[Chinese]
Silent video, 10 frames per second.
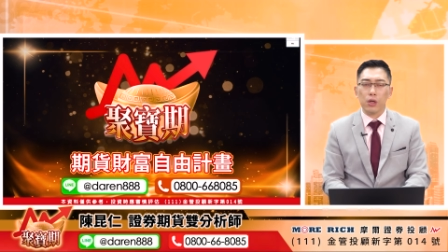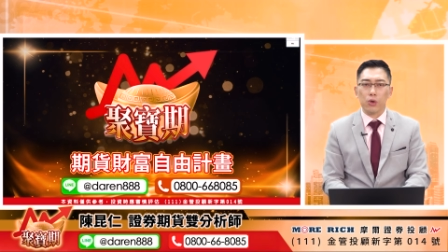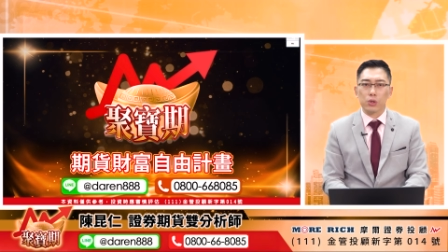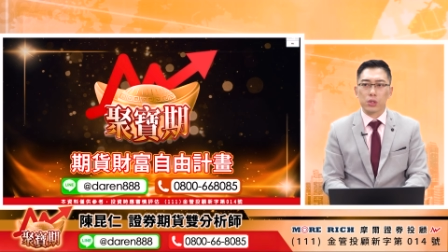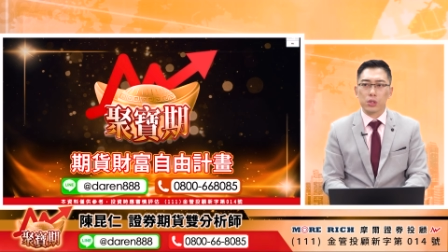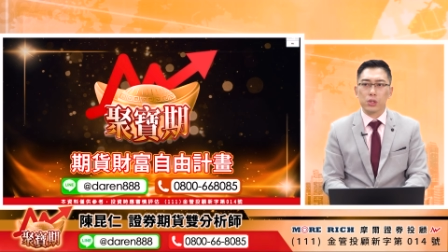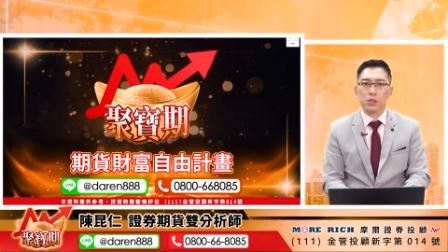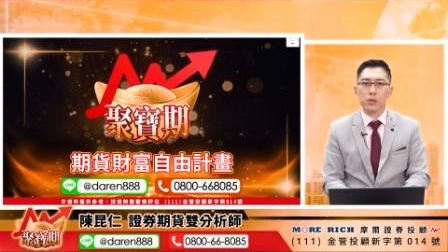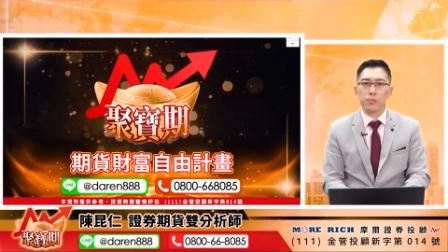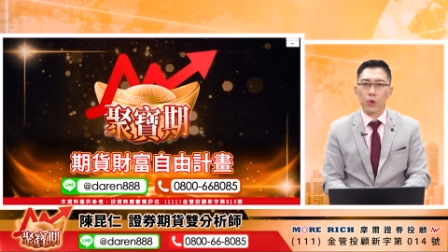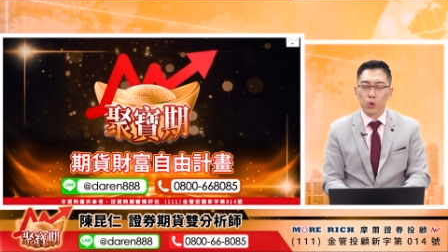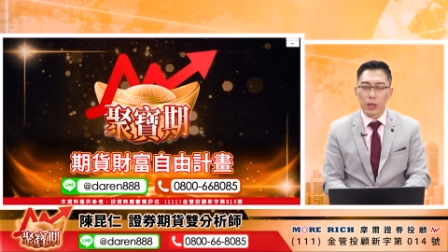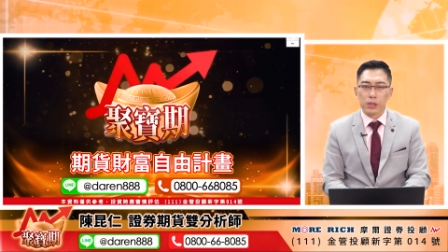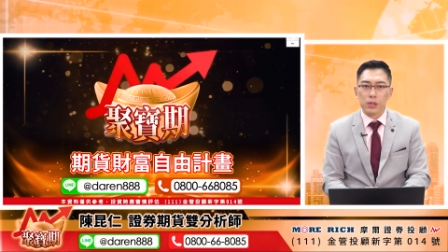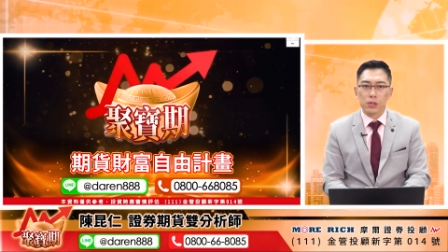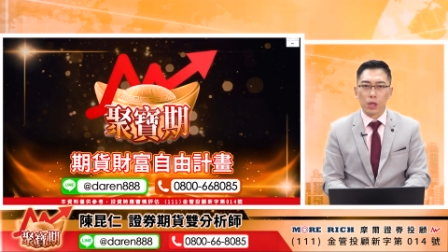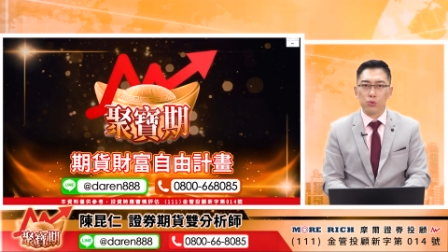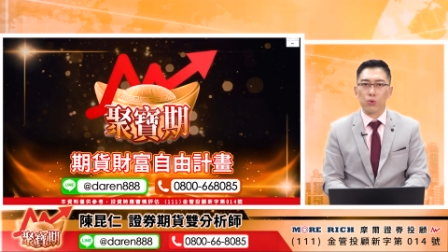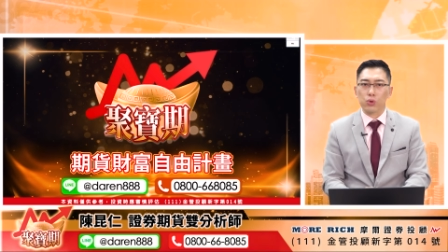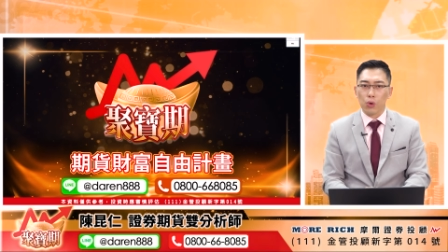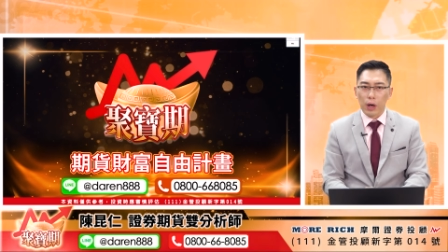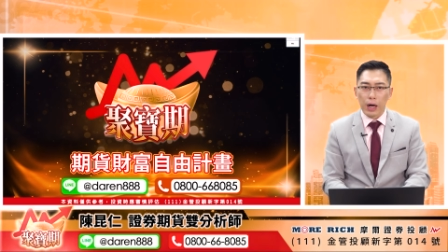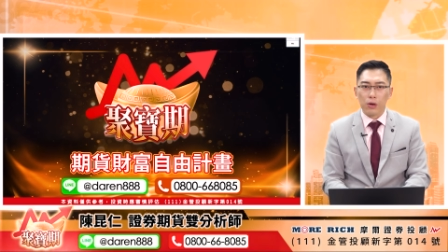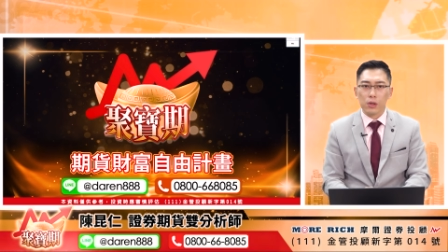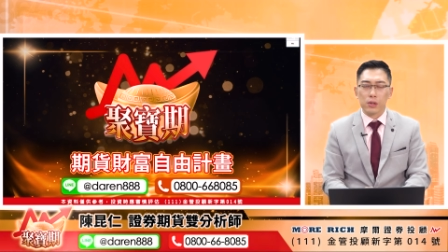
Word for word: 或者是波段操作都好，